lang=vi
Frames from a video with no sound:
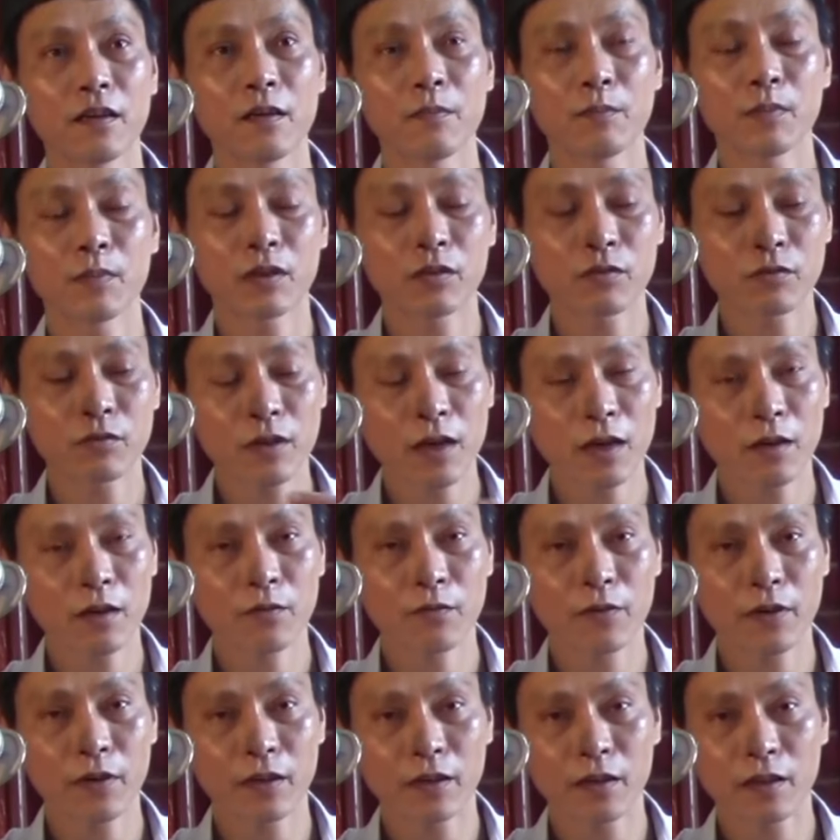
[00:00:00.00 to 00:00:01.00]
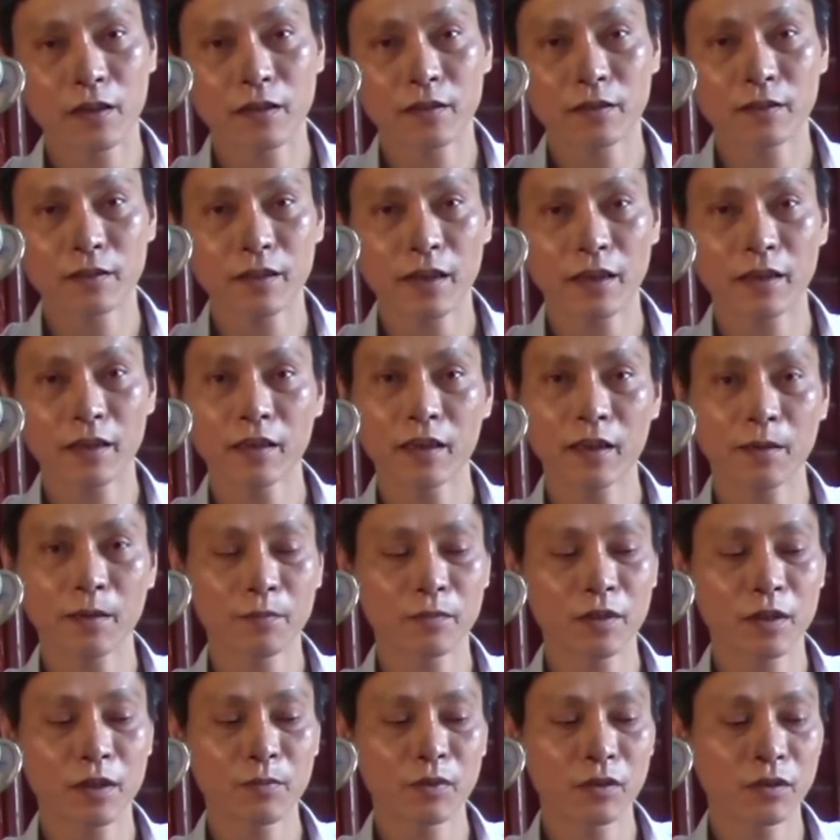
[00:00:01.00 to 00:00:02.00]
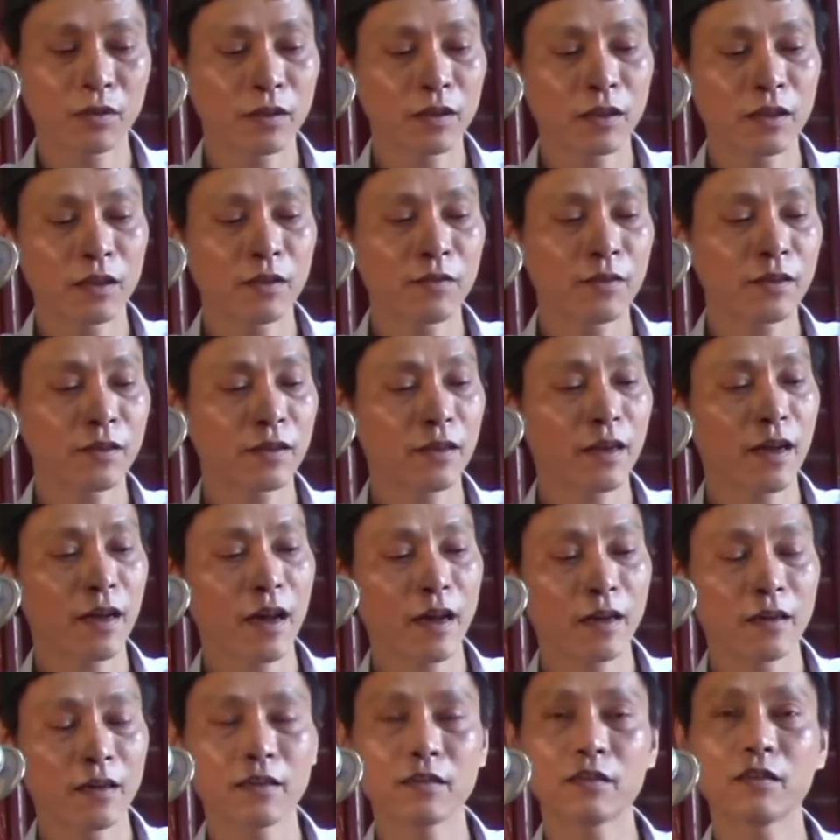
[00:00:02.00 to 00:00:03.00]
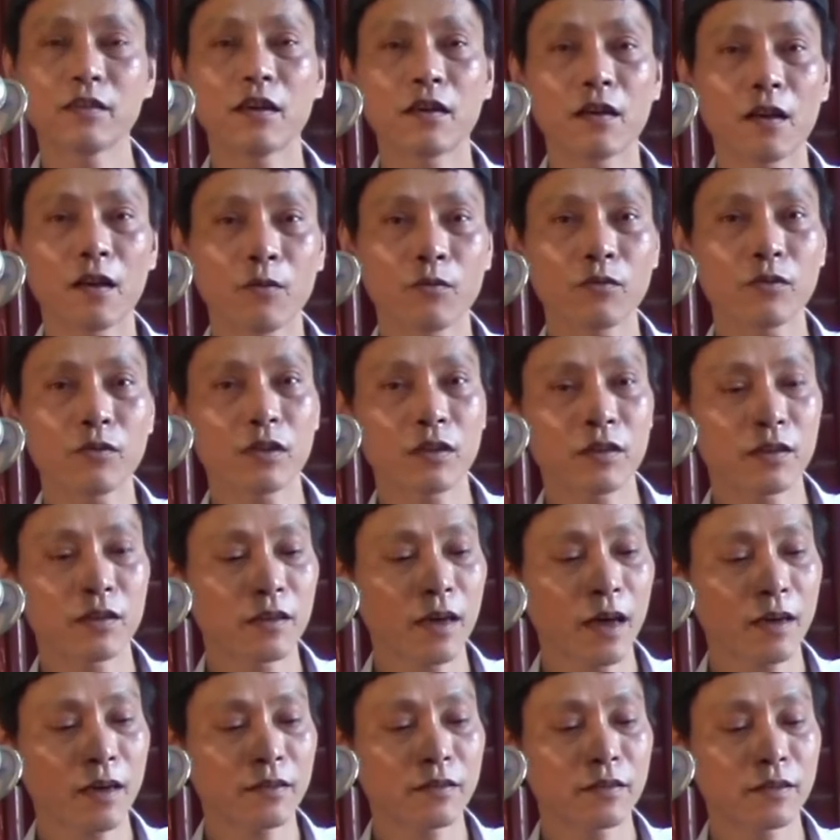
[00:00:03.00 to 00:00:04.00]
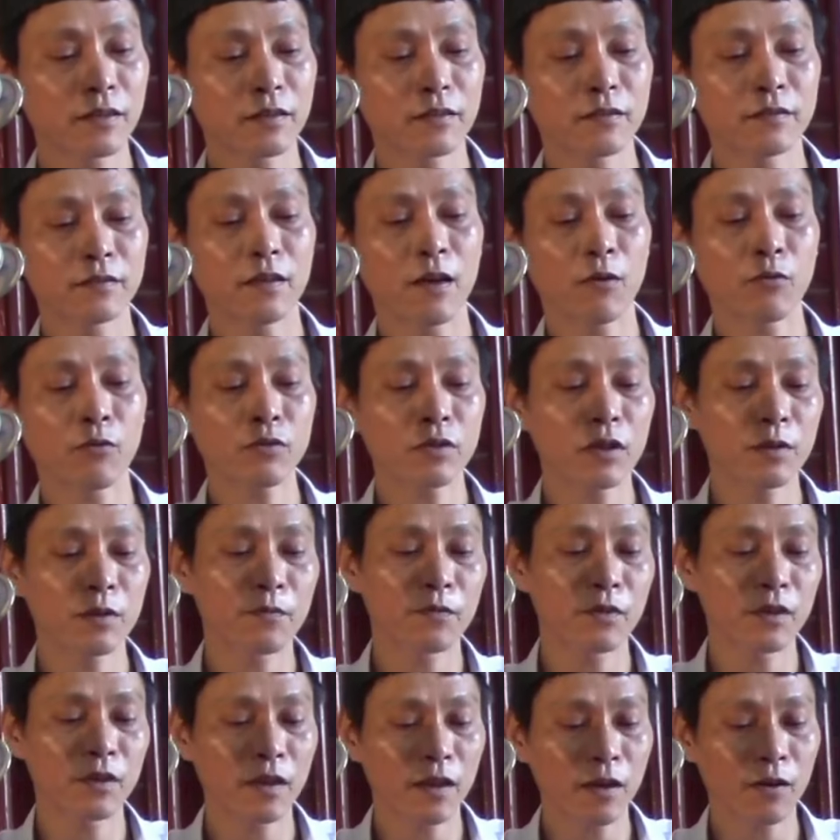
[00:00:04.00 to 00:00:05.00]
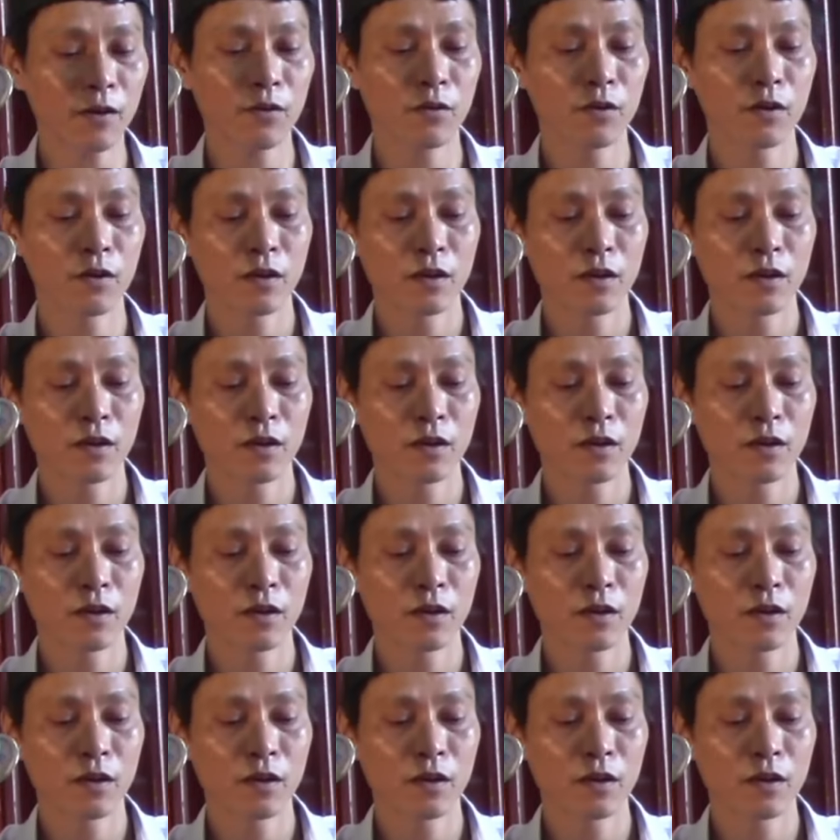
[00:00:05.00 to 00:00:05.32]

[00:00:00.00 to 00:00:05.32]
mình cũng đang phải trải nghiệm thêm một tí, với thứ hai nó chưa đóng cái cắt đóng kịp video.